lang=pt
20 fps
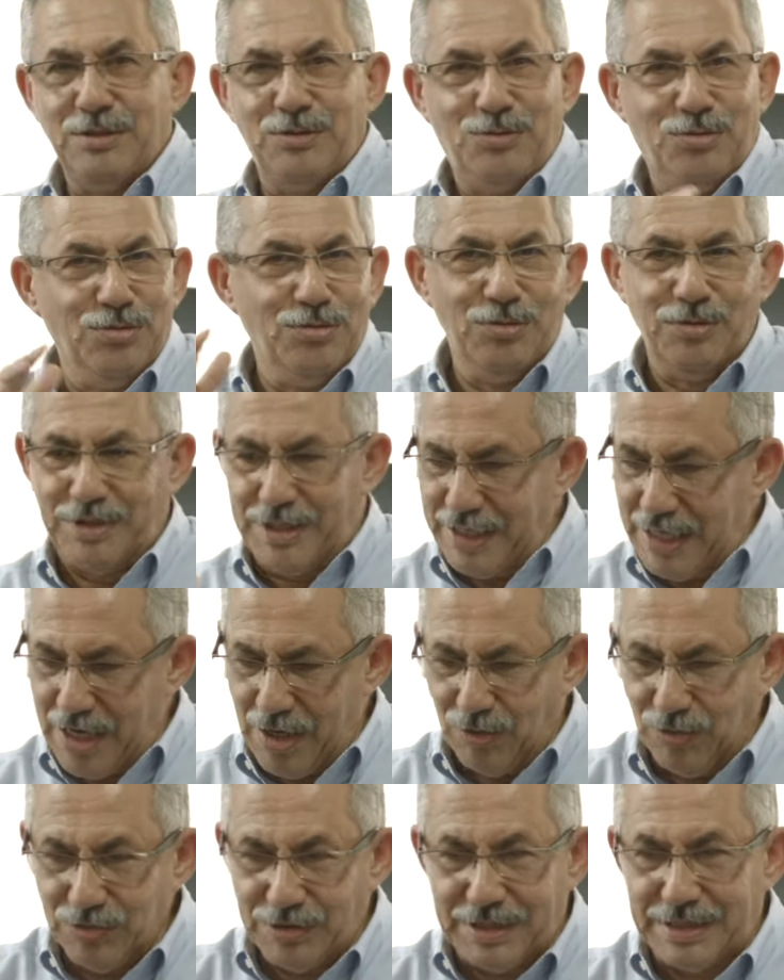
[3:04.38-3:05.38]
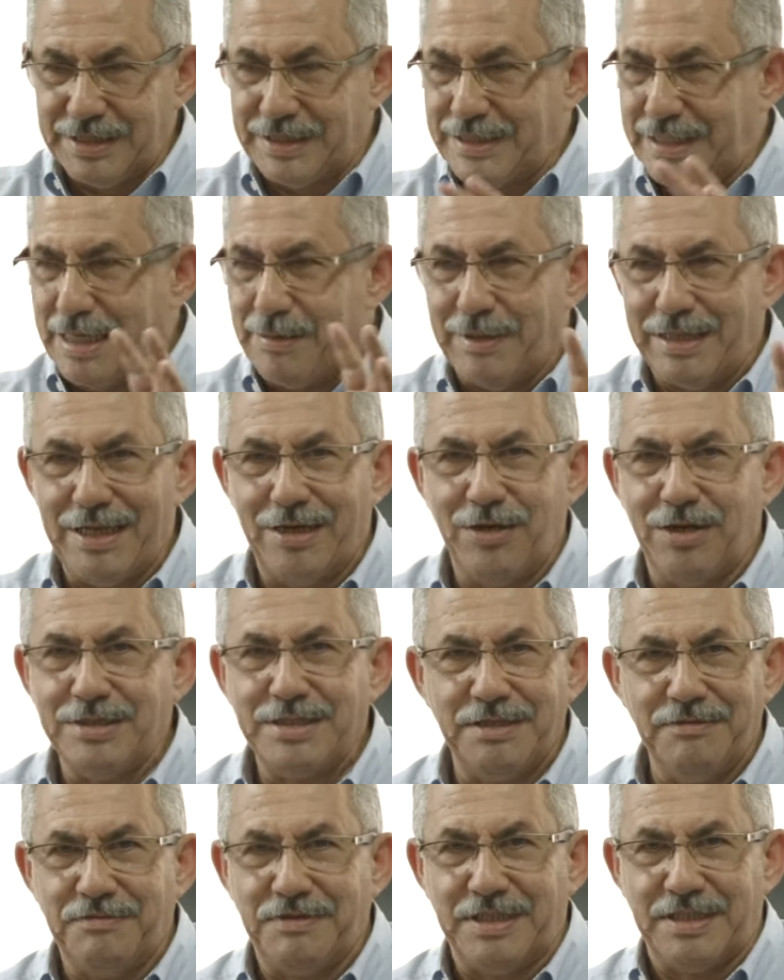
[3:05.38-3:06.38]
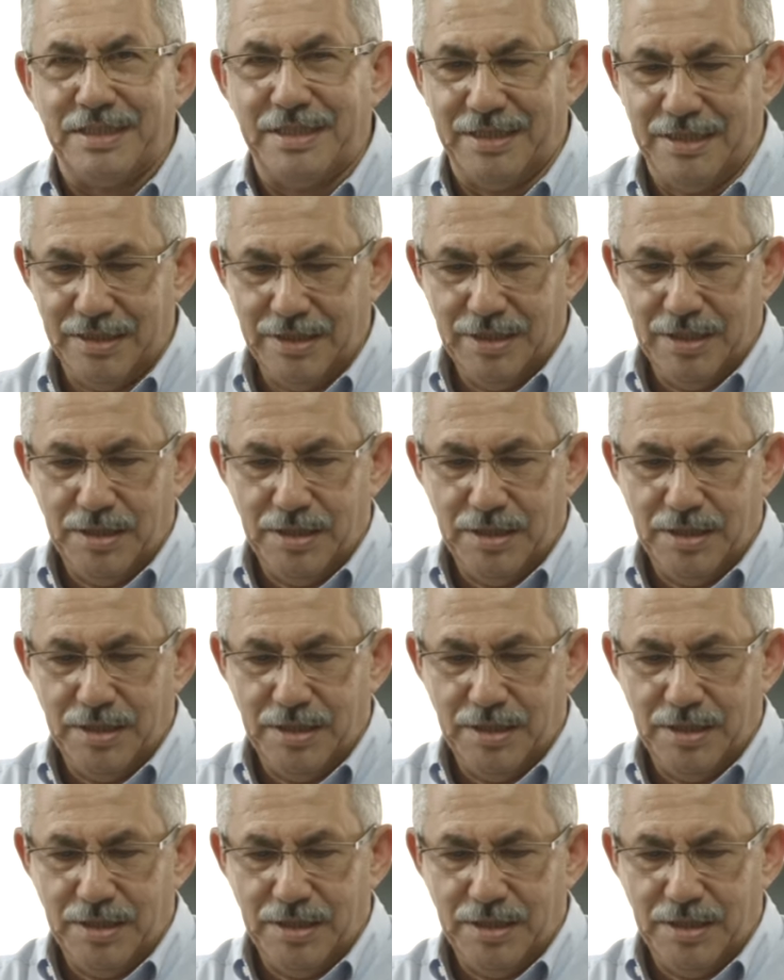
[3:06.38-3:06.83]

tudo que é o sistema da nossa vida.